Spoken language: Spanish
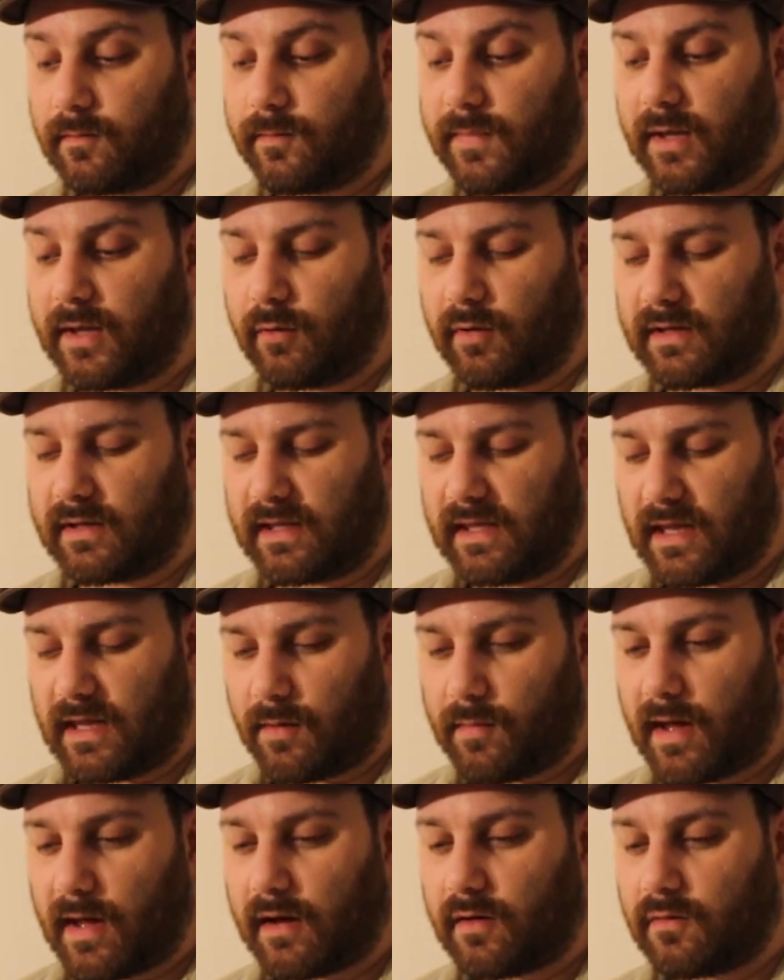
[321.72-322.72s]
pero aquí
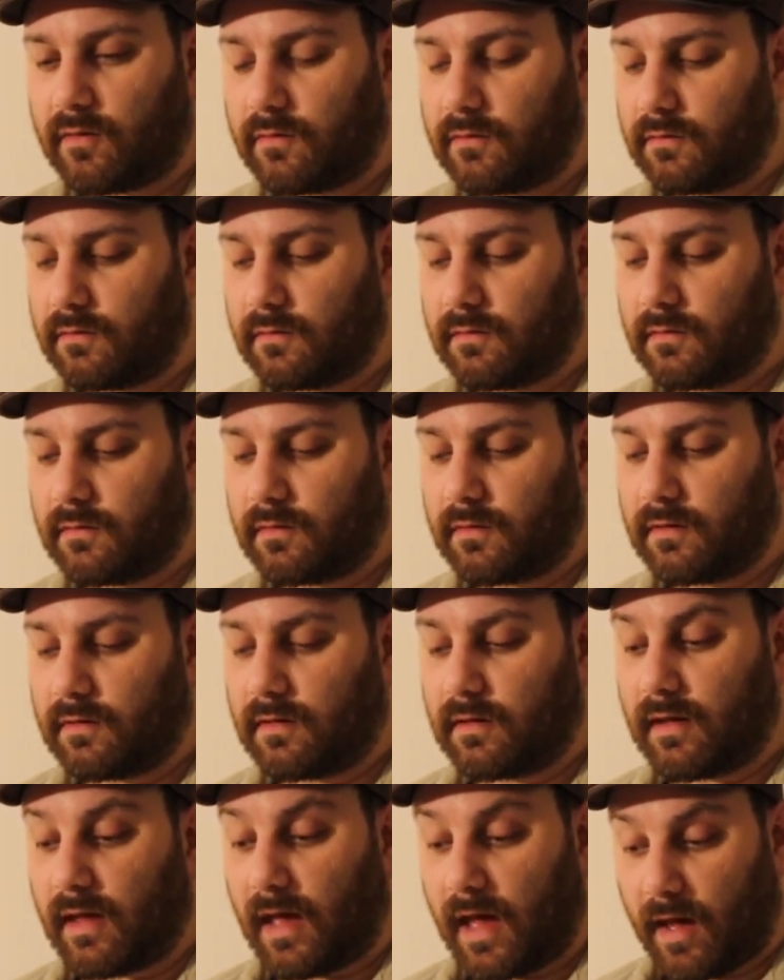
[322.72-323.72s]
abajo,
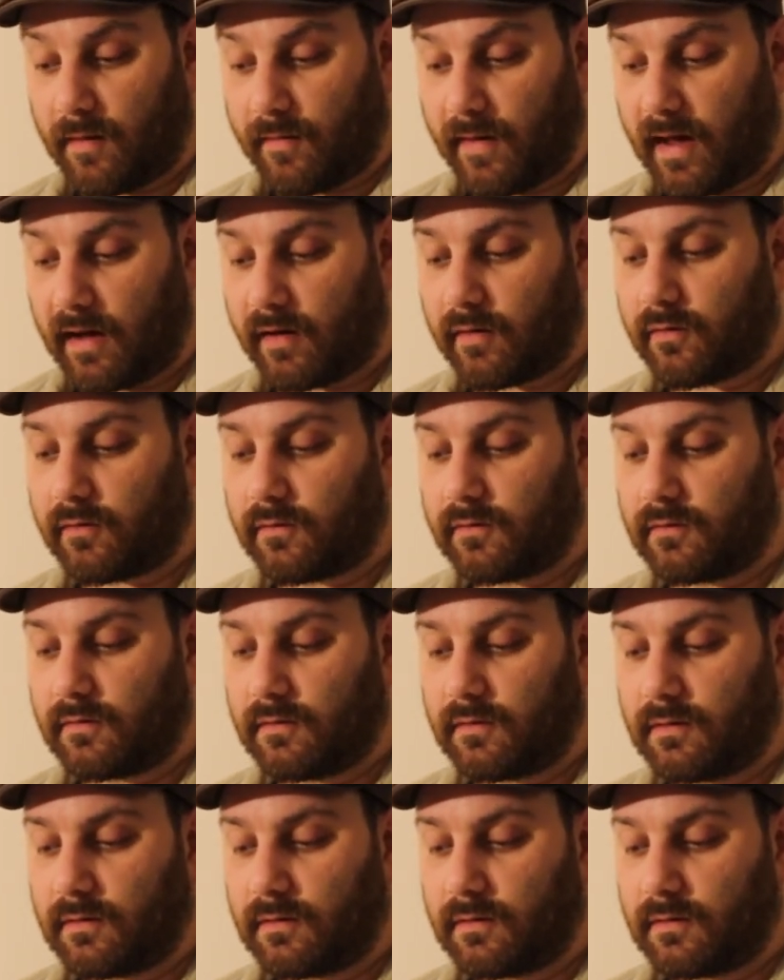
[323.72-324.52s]
abajo,